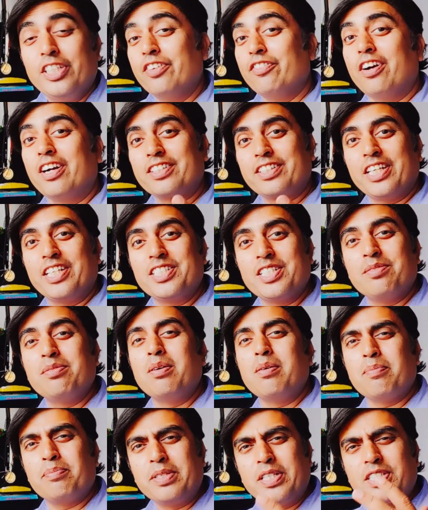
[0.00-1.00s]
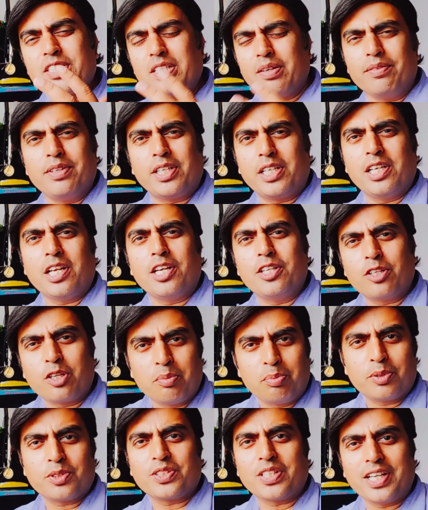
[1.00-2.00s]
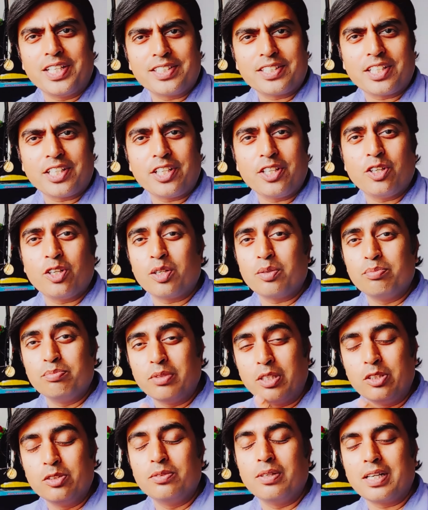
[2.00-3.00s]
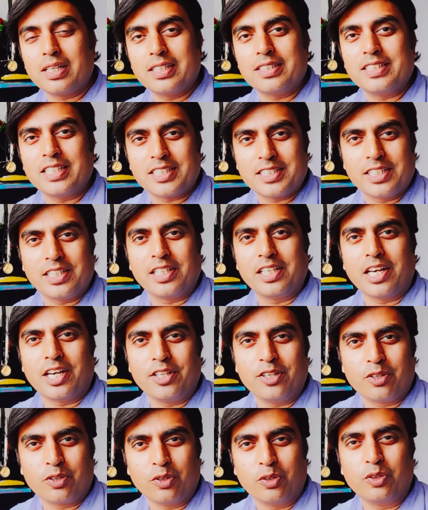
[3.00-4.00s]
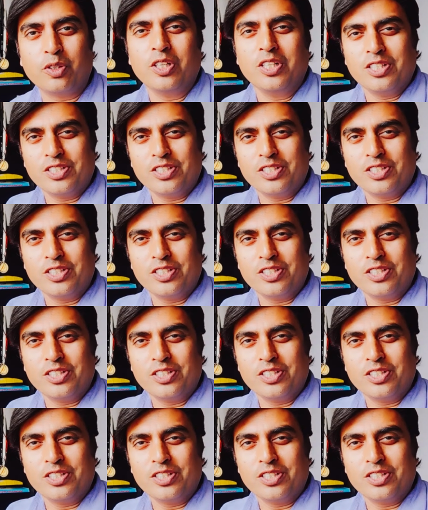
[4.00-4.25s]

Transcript: ये वक्त है जब हम अपने सभी खिलाड़ी को प्रोत्साहित करें और मनु भाकर जैसी खिलाड़ियों को